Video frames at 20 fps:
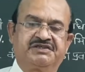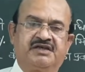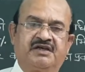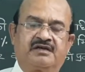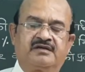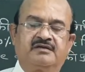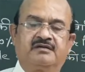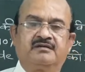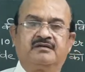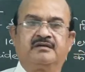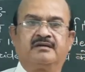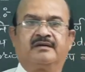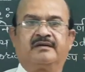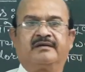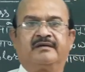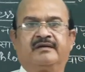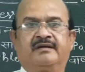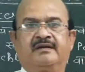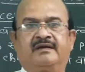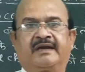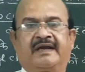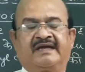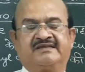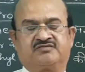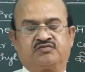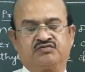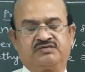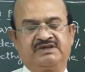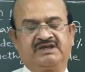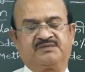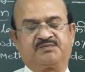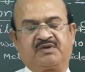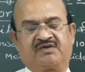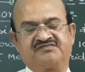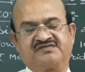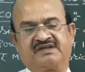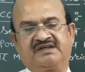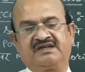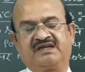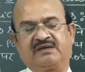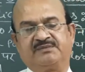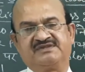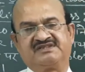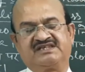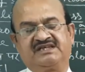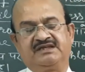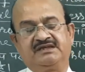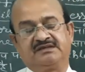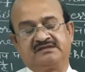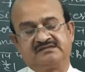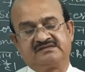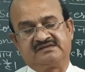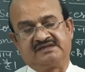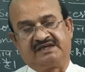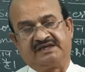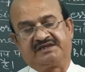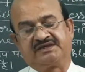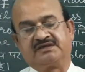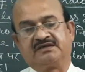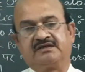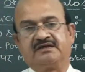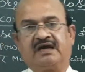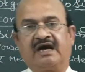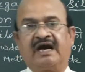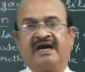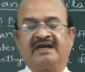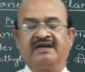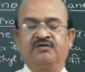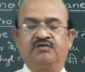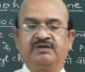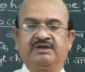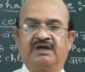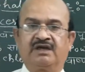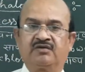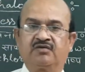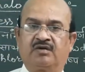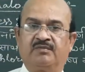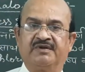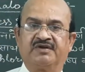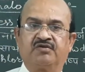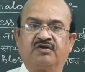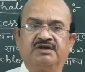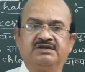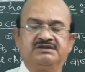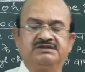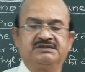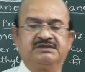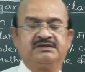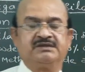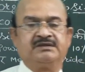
गर्ग एसोसिएट प्रोफेसर इन केमिस्ट्री सेठ आर एन रुया गवर्नमेंट कॉलेज